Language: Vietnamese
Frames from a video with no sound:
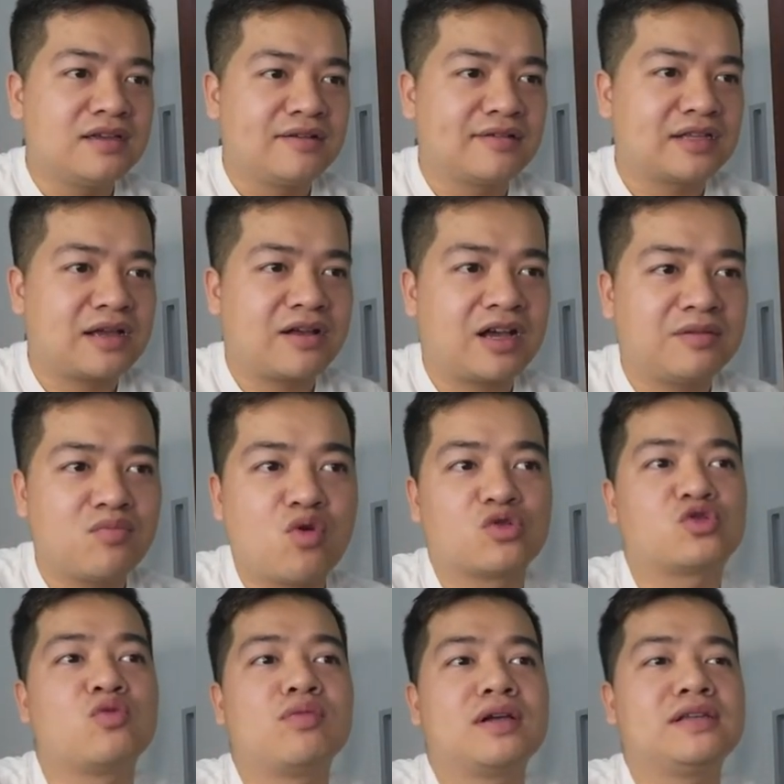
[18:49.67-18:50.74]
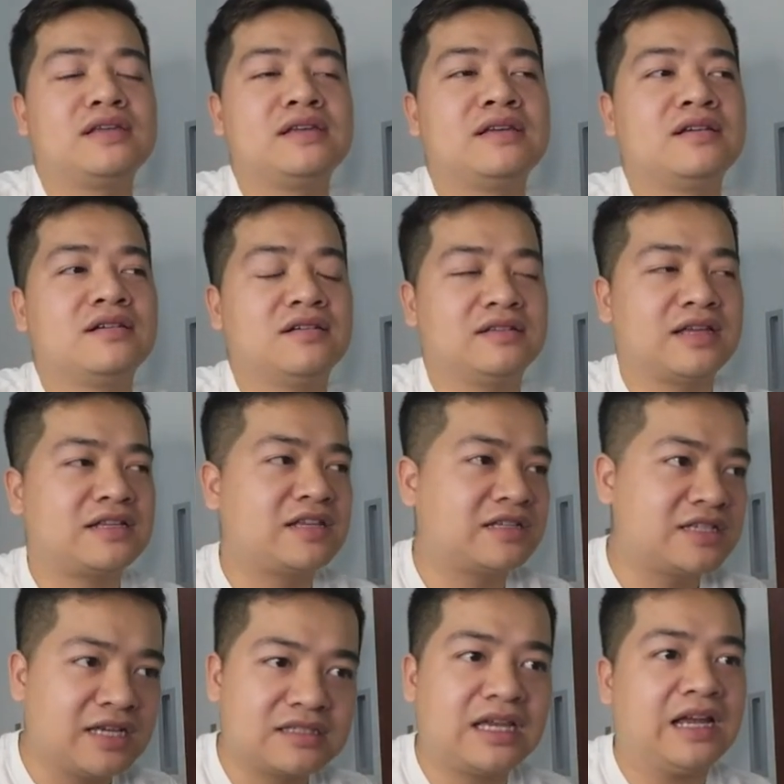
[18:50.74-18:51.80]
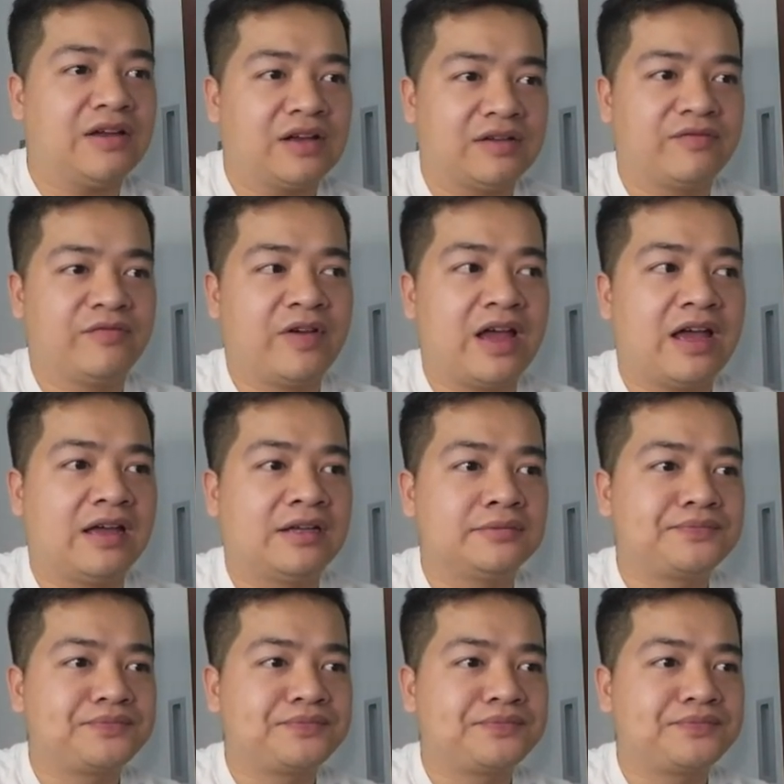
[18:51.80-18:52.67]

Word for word: người ta cần bổ sung cái gì, người ta chia sẻ về.